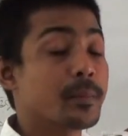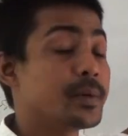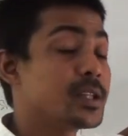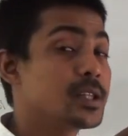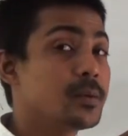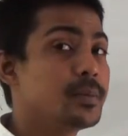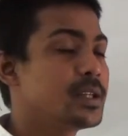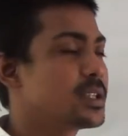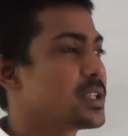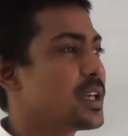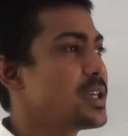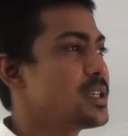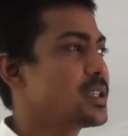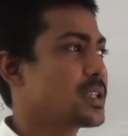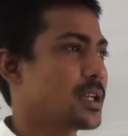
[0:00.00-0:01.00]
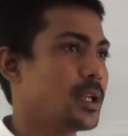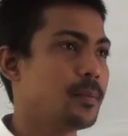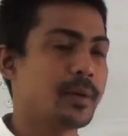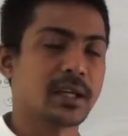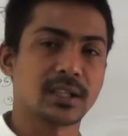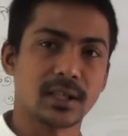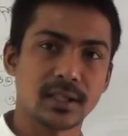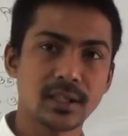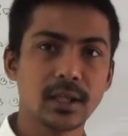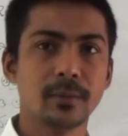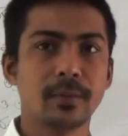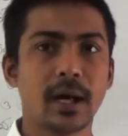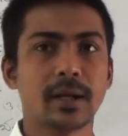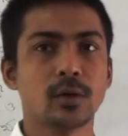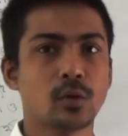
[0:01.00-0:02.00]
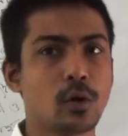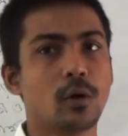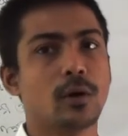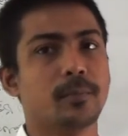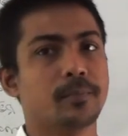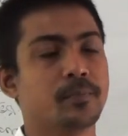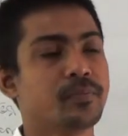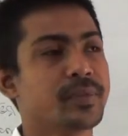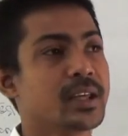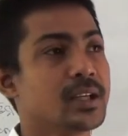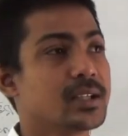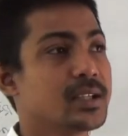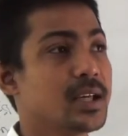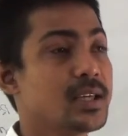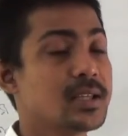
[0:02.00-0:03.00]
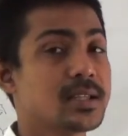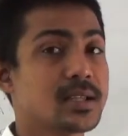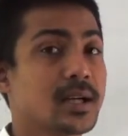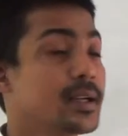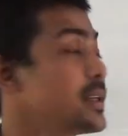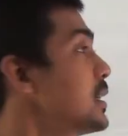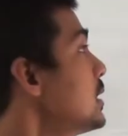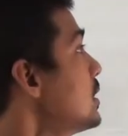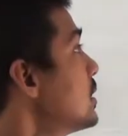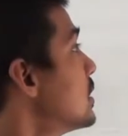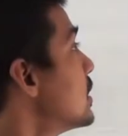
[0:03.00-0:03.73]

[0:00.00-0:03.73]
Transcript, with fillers: পৃথিবীর যেই স্থানে ব্যাসার্ধের মান কম সেই স্থানে